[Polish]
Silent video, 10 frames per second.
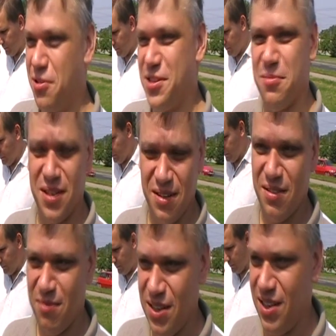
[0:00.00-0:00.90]
działaczem
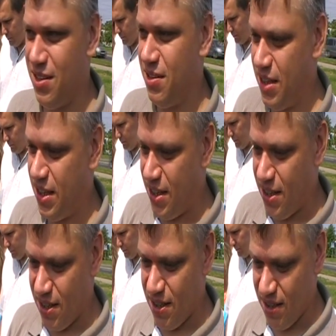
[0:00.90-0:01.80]
i, i, i,
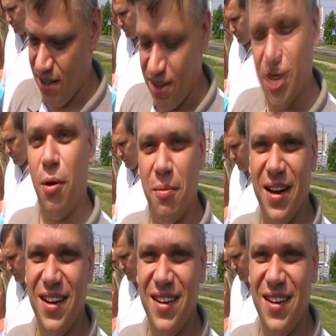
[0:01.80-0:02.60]
i działam.